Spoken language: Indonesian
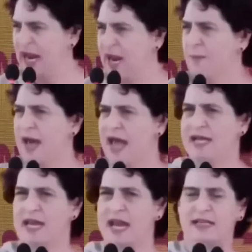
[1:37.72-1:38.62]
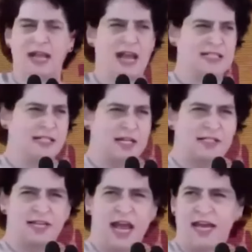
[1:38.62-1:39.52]
syak hanglut ya
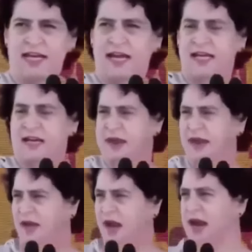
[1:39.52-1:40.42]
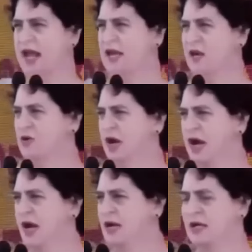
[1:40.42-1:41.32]
kibang akaun baro.
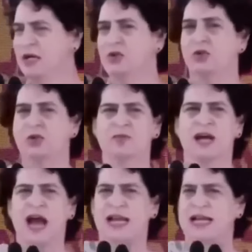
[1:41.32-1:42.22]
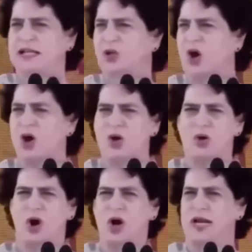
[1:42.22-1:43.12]
Hakaba kamla syu
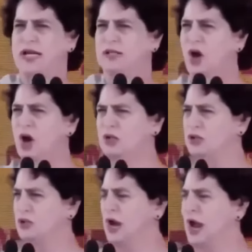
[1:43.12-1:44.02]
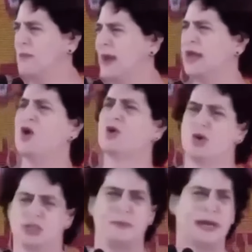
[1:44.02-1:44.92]
ban sei pisah.
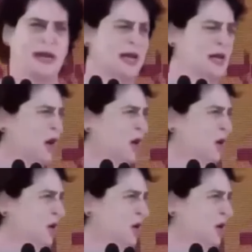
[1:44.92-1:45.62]
Kinong ya lam ka